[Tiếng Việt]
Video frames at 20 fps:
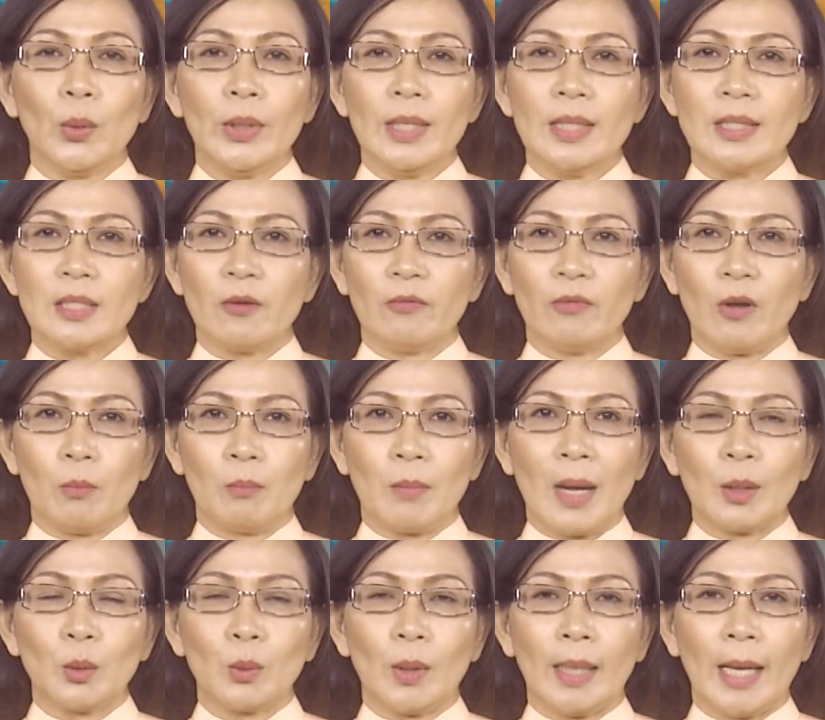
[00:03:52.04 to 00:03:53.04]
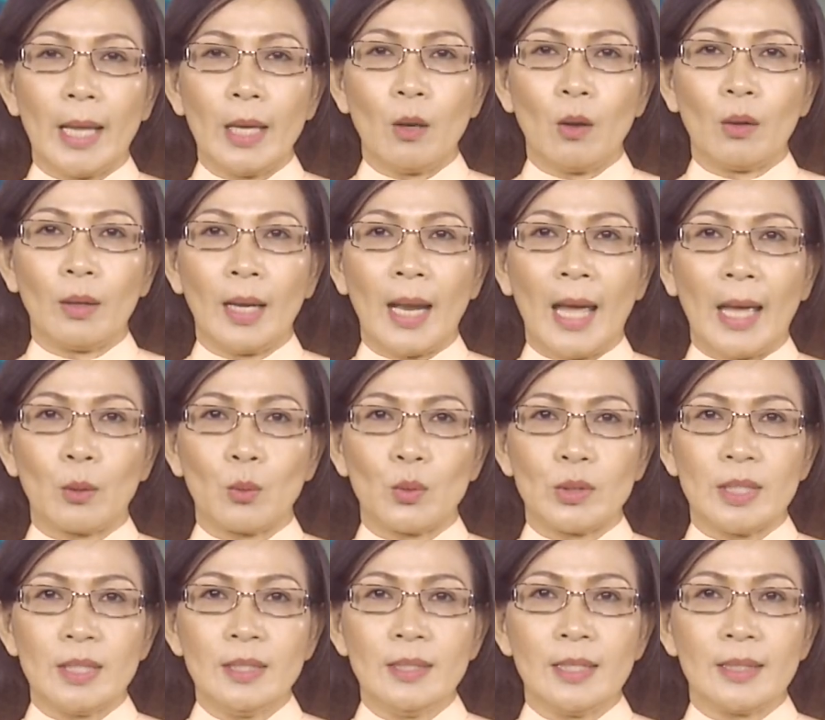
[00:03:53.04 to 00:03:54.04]
Tuy nhiên trong vòng 3 tuần lễ còn lại
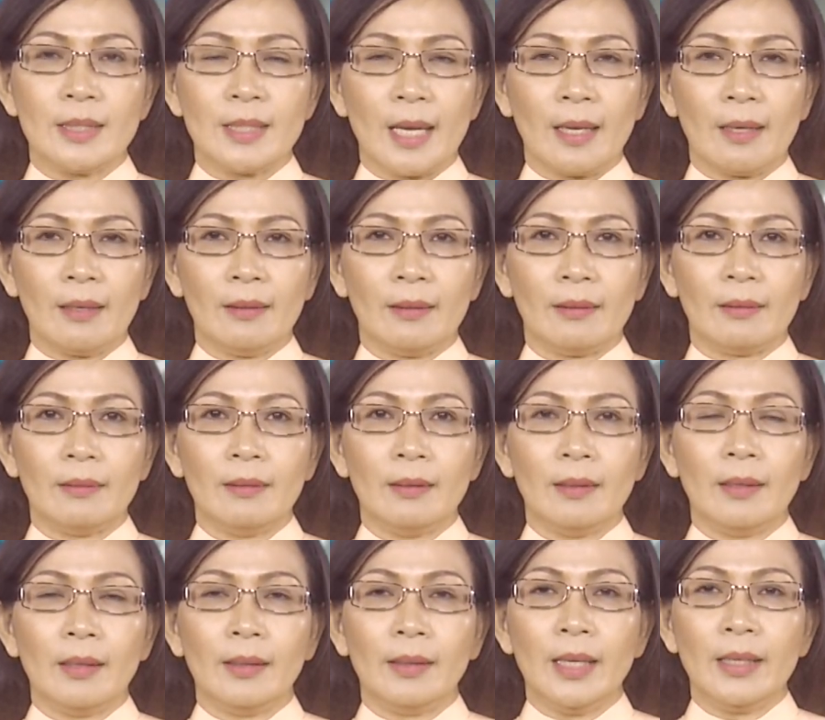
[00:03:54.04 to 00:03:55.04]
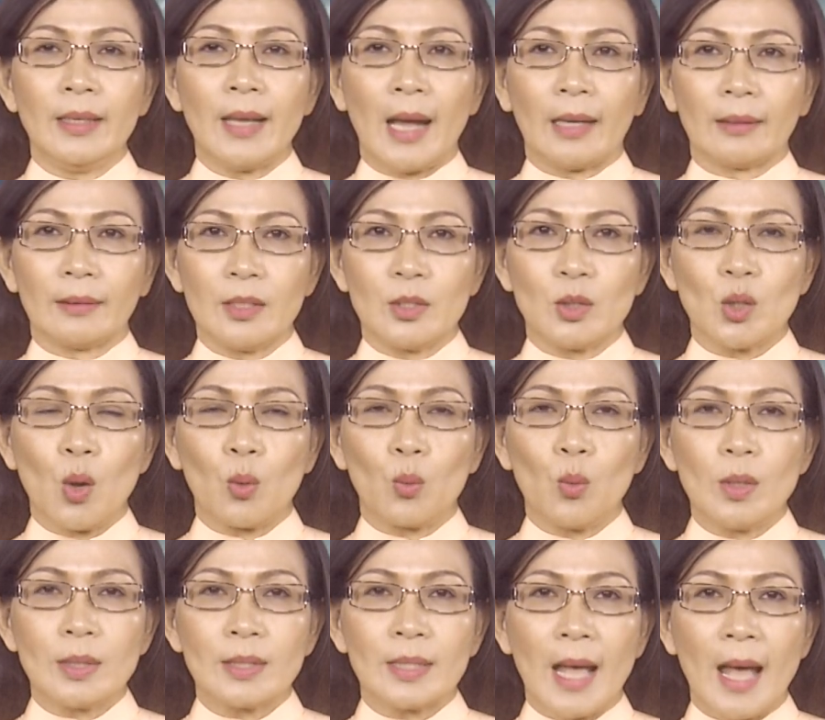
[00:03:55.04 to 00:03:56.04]
của chiến dịch tranh cử, Liên đảng Tự do
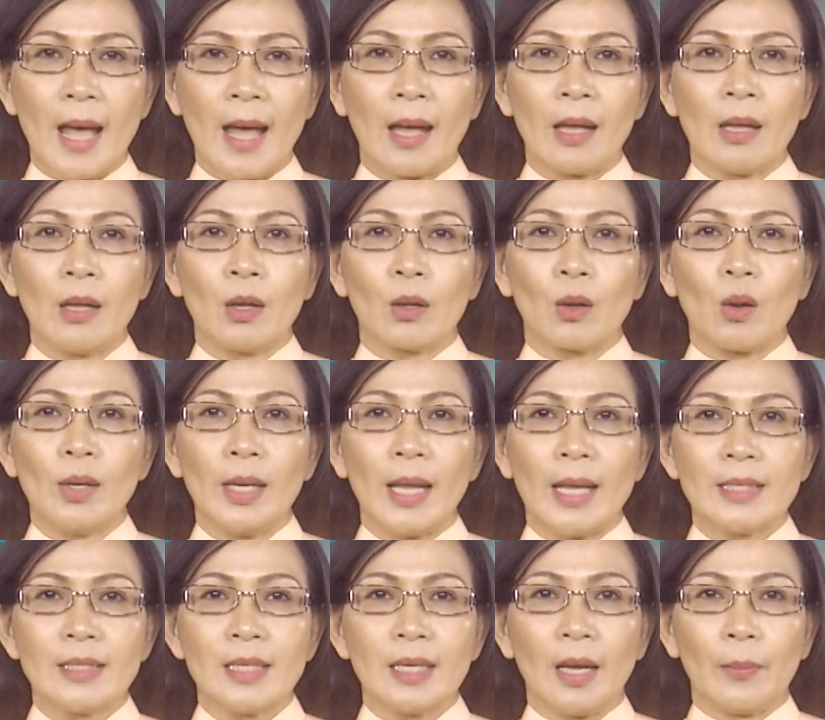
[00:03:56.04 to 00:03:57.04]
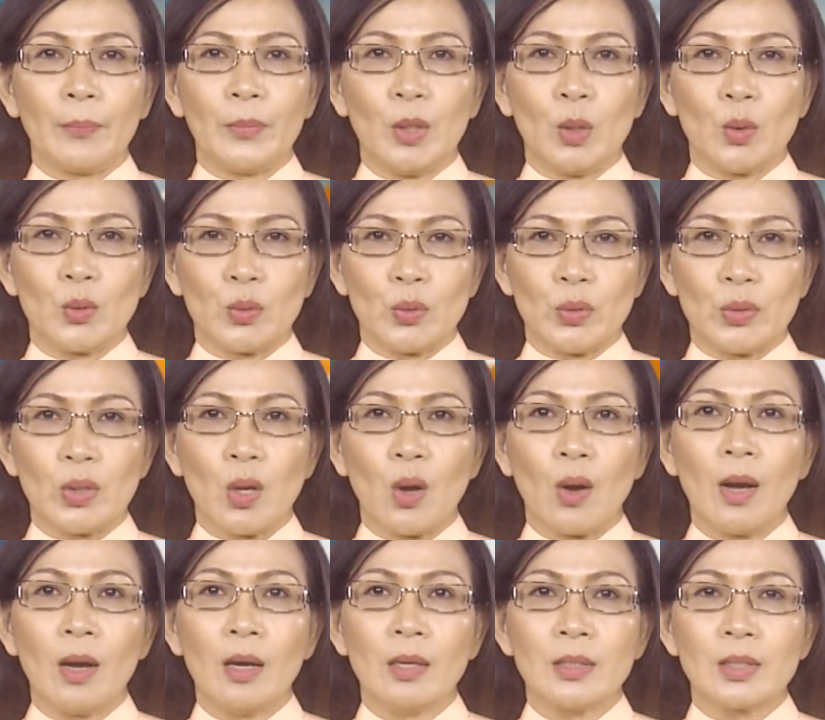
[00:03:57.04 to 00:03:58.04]
Quốc gia có lẽ sẽ gặp nhiều rủi
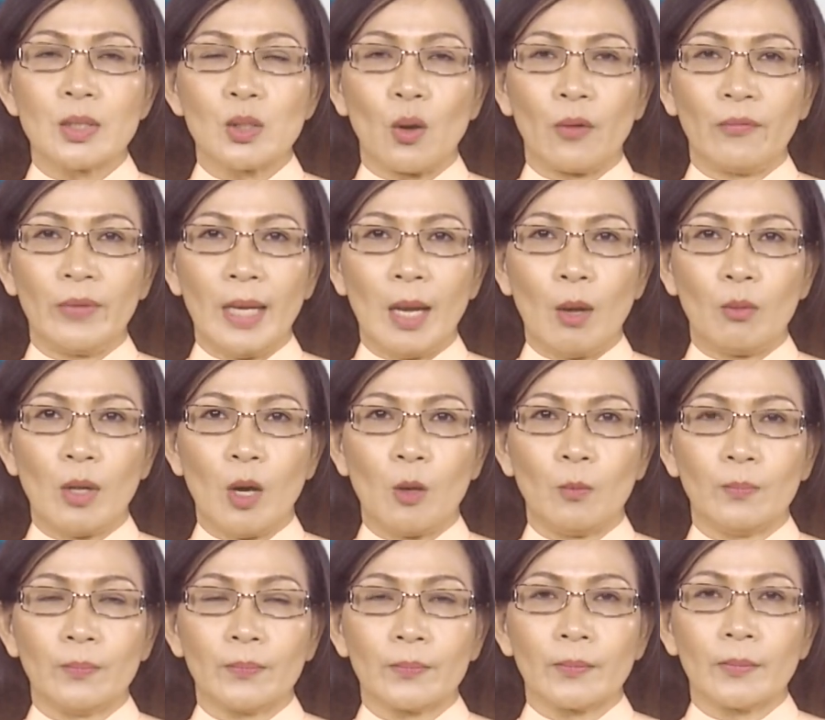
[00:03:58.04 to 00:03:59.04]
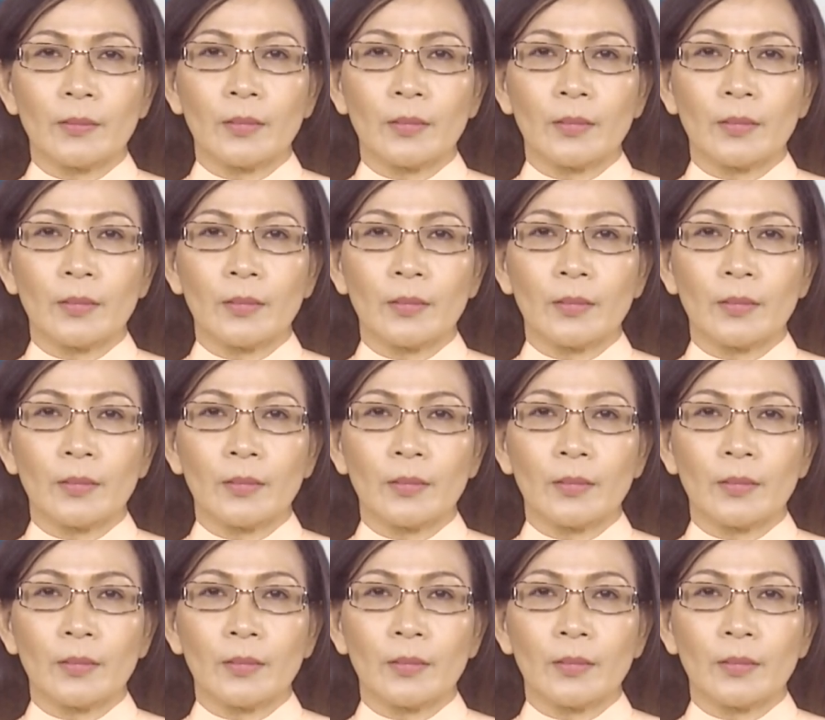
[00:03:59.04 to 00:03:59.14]
ro hơn so với lao động.